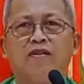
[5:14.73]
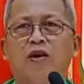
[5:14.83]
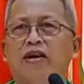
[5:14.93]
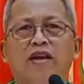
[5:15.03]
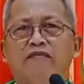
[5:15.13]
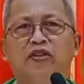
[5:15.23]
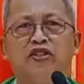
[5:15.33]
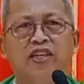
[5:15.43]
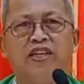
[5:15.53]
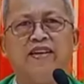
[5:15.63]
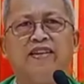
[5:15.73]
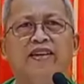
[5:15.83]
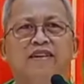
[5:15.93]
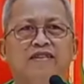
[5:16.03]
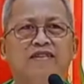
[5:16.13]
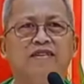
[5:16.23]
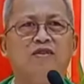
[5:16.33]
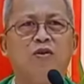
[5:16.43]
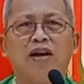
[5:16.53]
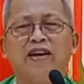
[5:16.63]
wa na virginity
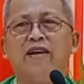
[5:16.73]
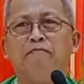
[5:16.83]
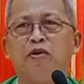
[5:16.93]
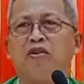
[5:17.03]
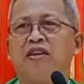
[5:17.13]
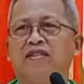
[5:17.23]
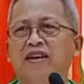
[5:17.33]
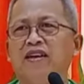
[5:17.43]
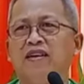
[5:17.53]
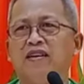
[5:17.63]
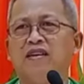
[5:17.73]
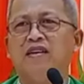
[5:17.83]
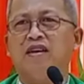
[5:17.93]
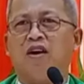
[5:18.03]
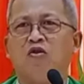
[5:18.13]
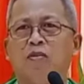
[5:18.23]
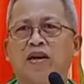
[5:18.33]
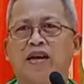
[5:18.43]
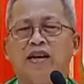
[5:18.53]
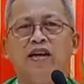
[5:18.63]
wa na purity ang
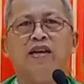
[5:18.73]
uban gani,